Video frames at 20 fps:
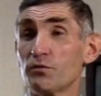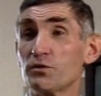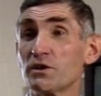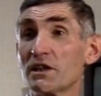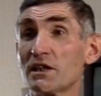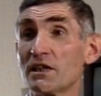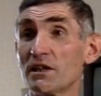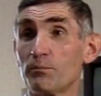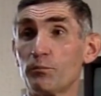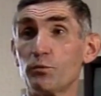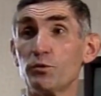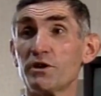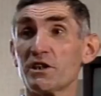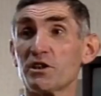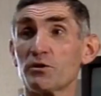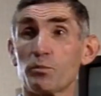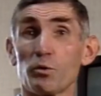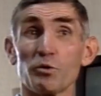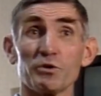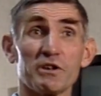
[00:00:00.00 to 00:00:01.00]
que vous êtes les plus
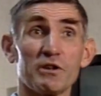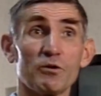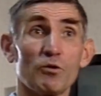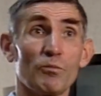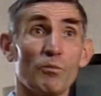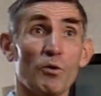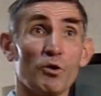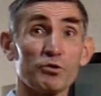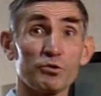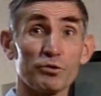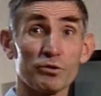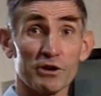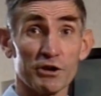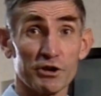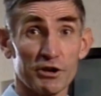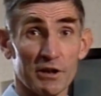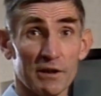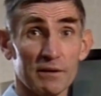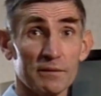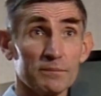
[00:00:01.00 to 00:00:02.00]
exposés aux morsures des
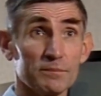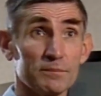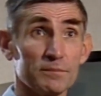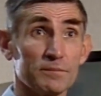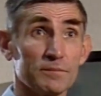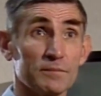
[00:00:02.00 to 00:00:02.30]
chiens.